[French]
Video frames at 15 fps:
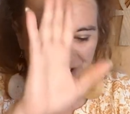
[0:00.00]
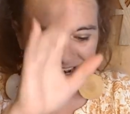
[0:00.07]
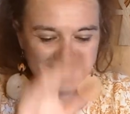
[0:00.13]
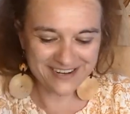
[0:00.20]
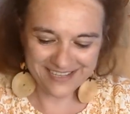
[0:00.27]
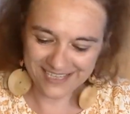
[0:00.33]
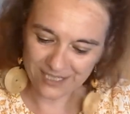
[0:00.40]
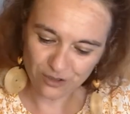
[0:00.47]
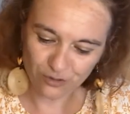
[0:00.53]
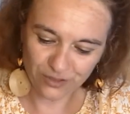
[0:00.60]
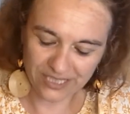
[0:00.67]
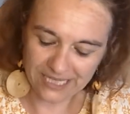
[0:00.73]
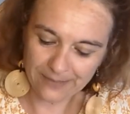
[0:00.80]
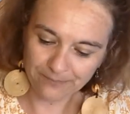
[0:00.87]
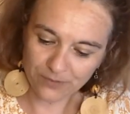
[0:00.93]
Voilà, va
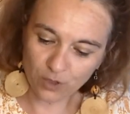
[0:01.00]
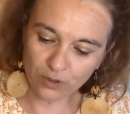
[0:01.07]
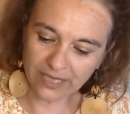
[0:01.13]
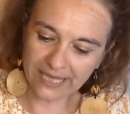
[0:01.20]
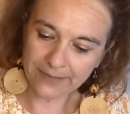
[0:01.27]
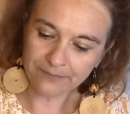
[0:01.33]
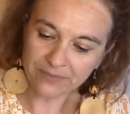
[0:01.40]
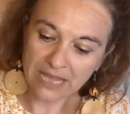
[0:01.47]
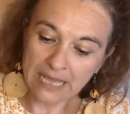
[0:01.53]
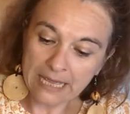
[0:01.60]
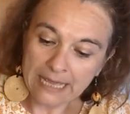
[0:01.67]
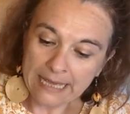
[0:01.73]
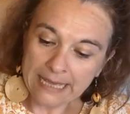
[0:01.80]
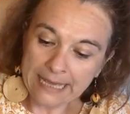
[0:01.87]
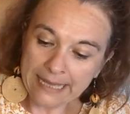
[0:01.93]
tranquille. Ok.
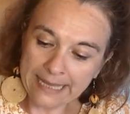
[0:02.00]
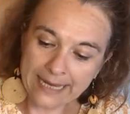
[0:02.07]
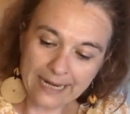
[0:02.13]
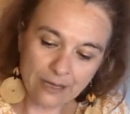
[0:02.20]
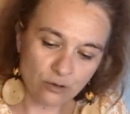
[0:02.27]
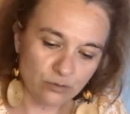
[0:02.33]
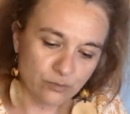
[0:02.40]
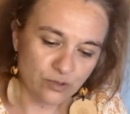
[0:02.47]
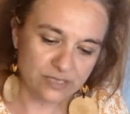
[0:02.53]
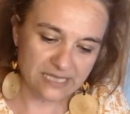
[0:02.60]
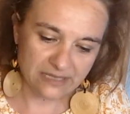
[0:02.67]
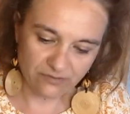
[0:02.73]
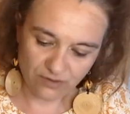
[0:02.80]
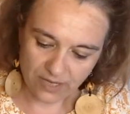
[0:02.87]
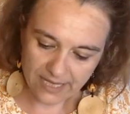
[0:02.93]
Et là, on me dit,
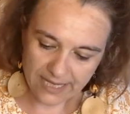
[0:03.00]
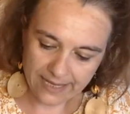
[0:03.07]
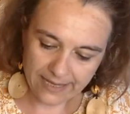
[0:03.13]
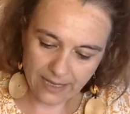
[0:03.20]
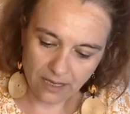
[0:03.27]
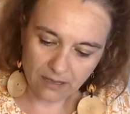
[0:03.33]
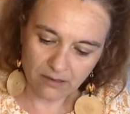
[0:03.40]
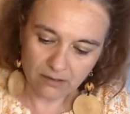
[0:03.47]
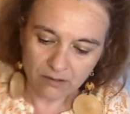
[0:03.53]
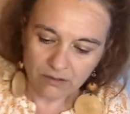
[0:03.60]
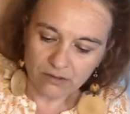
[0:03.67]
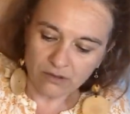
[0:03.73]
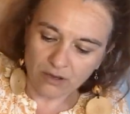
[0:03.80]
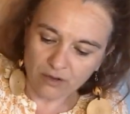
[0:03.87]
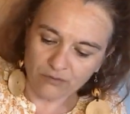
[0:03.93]
voyez,
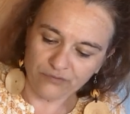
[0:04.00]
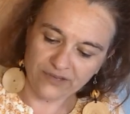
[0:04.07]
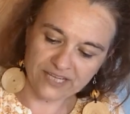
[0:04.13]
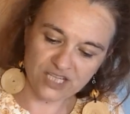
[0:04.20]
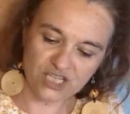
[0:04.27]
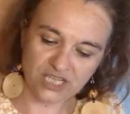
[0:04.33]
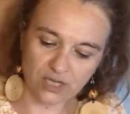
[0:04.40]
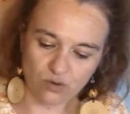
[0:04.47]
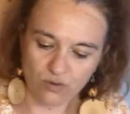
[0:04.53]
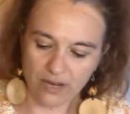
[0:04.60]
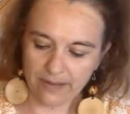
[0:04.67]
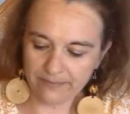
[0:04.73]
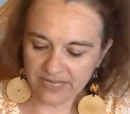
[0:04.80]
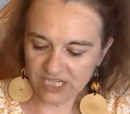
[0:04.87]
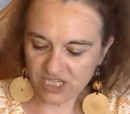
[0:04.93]
euh, en face, j'ai
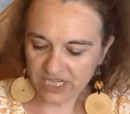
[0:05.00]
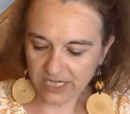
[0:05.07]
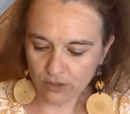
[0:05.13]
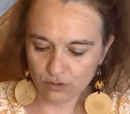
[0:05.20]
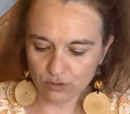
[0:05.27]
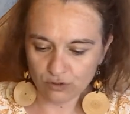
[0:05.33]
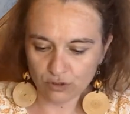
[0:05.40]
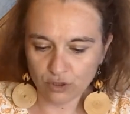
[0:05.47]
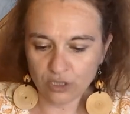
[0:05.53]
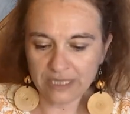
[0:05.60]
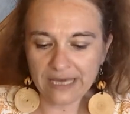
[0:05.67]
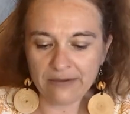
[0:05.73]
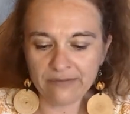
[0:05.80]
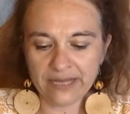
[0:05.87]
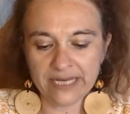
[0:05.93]
quoi bah, J'ai le
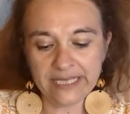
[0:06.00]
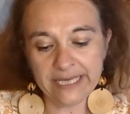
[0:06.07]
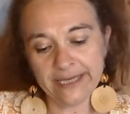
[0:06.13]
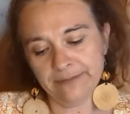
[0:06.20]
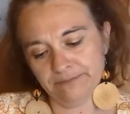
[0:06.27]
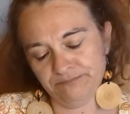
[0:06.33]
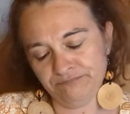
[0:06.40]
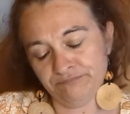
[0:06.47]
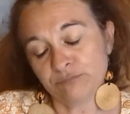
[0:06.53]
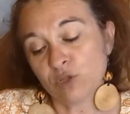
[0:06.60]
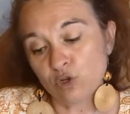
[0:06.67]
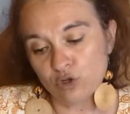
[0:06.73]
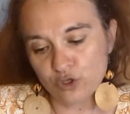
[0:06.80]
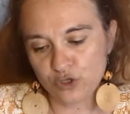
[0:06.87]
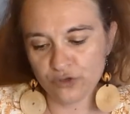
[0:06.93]
cavalier,
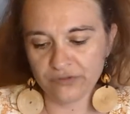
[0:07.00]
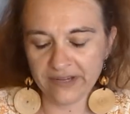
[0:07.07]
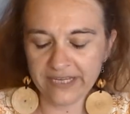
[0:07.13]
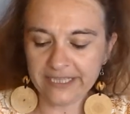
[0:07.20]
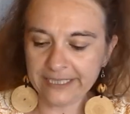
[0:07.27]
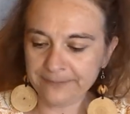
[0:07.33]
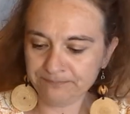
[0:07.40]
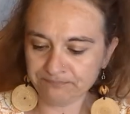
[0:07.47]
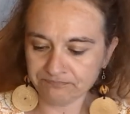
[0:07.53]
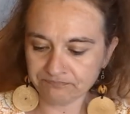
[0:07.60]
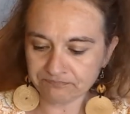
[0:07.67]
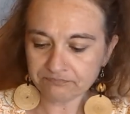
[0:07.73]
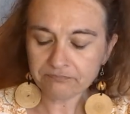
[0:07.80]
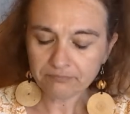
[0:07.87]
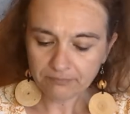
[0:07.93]
le chevalier
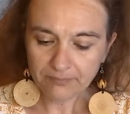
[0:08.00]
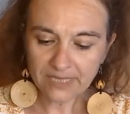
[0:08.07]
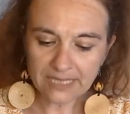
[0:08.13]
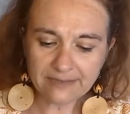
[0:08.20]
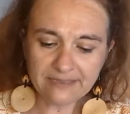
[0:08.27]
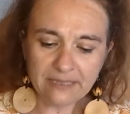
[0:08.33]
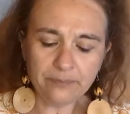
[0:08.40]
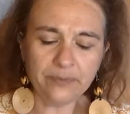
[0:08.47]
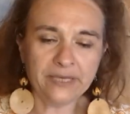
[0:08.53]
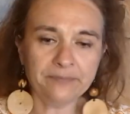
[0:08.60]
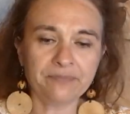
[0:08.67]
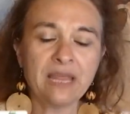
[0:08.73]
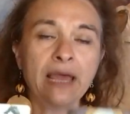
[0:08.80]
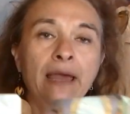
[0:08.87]
d'épée.